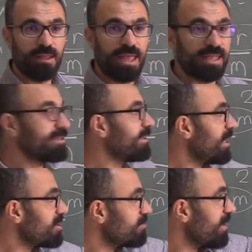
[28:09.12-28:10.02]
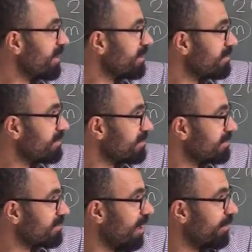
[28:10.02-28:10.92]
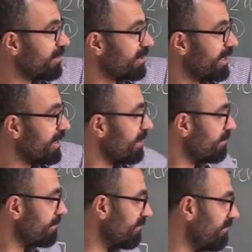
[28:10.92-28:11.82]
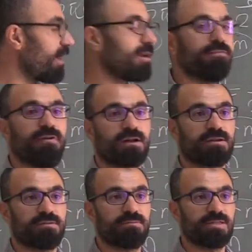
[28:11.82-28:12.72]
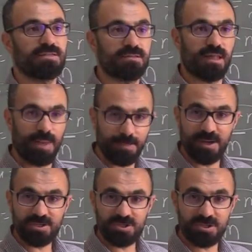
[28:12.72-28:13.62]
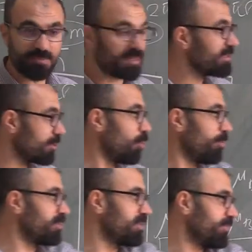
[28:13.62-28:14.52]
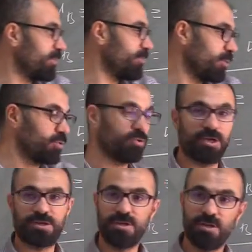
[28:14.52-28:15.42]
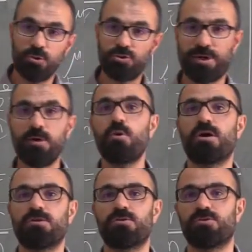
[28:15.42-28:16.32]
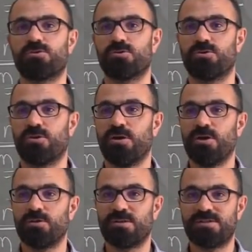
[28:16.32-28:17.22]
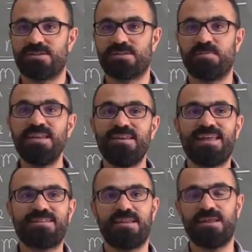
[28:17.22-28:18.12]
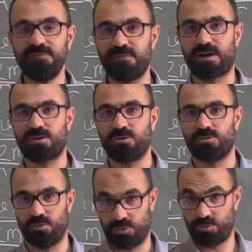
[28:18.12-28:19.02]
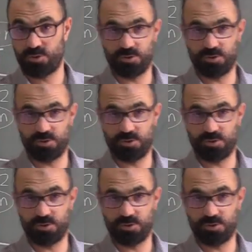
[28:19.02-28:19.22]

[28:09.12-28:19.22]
etkileşme sabitleri farklı farklı. Birisi temel parçacık, birisi kompozit protonlar 3 tane kuarktan oluşuyor. Dolayısıyla spin etkileri farklı ol, olmuş